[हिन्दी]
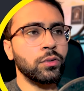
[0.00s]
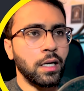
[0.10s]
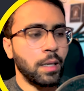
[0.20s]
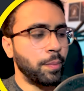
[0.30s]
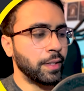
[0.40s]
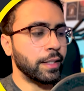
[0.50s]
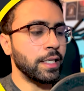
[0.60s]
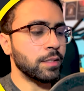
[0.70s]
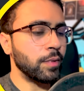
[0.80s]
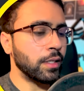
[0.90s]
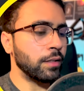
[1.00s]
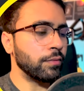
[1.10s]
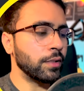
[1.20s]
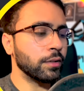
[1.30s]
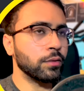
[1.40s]
अपर केस में
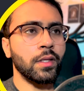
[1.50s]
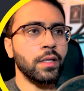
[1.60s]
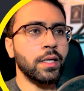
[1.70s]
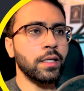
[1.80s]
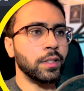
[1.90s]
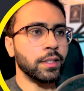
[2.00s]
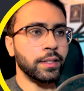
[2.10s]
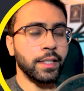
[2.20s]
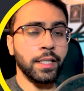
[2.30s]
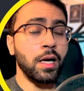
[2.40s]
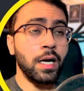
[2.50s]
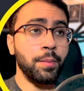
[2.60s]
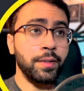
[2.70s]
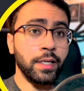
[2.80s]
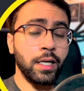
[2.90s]
कन्वर्ट करो ठीक है रन किया अब
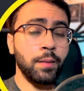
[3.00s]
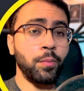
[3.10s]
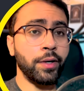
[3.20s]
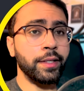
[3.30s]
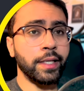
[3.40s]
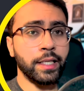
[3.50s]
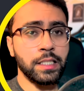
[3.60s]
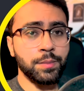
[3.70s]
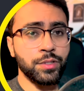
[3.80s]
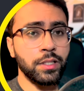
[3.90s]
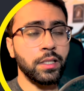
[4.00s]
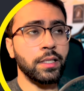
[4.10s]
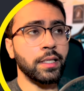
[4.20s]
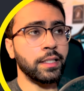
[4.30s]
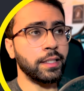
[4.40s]
नल पॉइंटर एक्सेप्शन
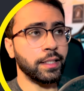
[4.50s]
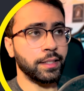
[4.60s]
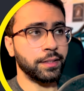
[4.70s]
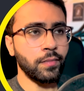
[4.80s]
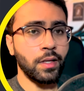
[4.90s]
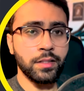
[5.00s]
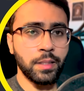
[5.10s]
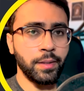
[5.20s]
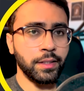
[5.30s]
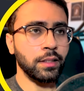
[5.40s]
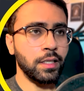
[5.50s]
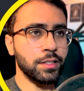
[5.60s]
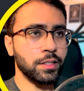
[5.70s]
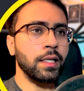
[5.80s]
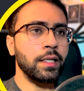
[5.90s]
नहीं आया है सही बात है
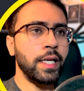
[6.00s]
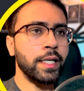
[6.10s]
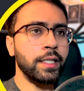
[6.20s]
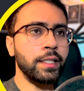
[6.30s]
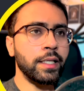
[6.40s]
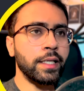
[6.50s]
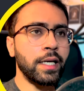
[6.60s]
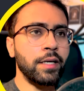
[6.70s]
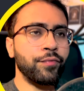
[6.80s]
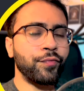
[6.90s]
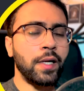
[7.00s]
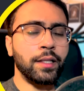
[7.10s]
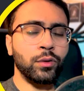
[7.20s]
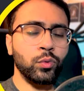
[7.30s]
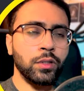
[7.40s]
अच्छा लेकिन ये क्या है
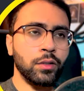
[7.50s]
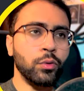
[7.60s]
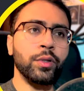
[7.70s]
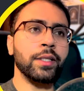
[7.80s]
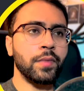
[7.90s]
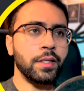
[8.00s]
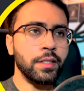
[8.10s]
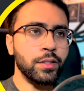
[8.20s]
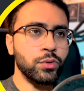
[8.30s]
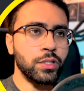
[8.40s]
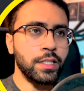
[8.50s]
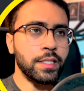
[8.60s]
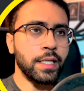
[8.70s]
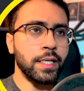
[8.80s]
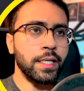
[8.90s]
फालतू का कोड है ये जो चीज
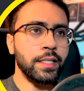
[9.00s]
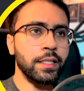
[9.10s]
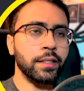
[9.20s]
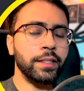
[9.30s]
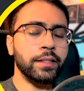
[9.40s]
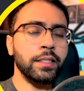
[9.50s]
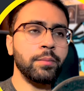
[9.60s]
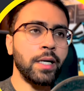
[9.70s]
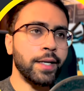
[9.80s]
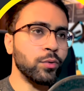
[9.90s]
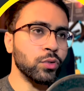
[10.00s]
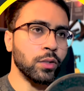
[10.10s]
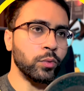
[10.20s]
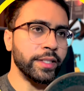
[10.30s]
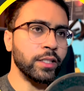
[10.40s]
है ये कितनी बार यूज
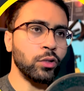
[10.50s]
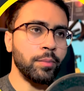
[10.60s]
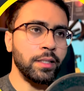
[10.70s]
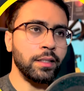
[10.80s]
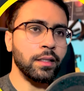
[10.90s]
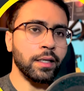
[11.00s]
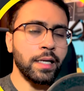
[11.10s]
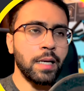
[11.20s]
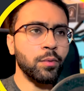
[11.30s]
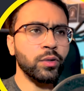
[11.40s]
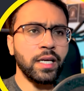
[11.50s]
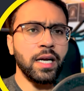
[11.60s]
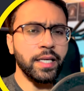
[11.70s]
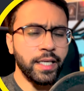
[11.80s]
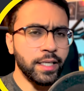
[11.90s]
करूंगा ये तो अभी लग रहा है आपको कि हाँ
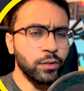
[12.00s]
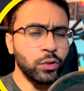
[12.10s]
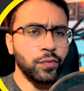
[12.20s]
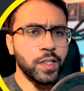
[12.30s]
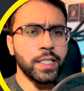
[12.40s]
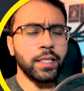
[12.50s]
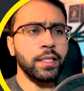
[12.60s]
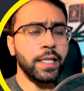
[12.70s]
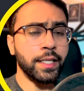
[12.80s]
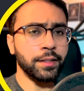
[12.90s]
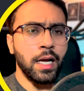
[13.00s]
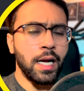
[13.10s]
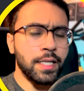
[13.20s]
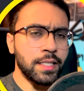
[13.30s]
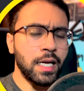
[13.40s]
एक ही तो इफ का चेक है लेकिन
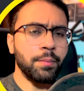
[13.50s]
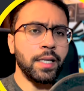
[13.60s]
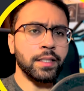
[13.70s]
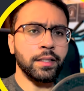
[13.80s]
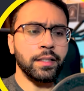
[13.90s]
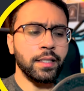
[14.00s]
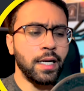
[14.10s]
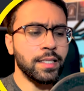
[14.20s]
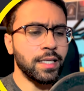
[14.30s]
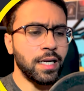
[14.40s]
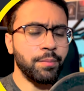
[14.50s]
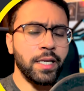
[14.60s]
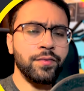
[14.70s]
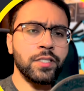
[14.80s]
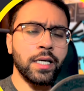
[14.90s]
हजार मेथड है हजार मैं इफ
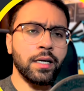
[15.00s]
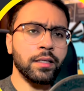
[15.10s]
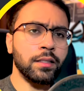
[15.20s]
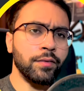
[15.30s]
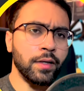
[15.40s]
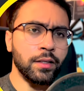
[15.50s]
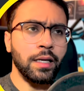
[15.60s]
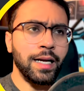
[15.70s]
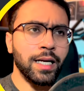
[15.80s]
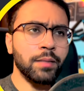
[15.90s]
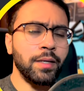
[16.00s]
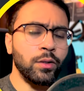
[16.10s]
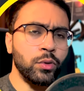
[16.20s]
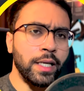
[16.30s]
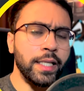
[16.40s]
चेक करता फिर रहा हूँ अगर मान लो
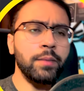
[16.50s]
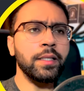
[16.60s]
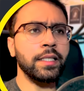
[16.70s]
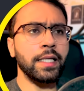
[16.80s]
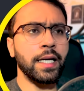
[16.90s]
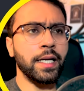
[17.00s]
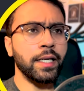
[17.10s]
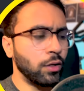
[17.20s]
नहीं भी किया है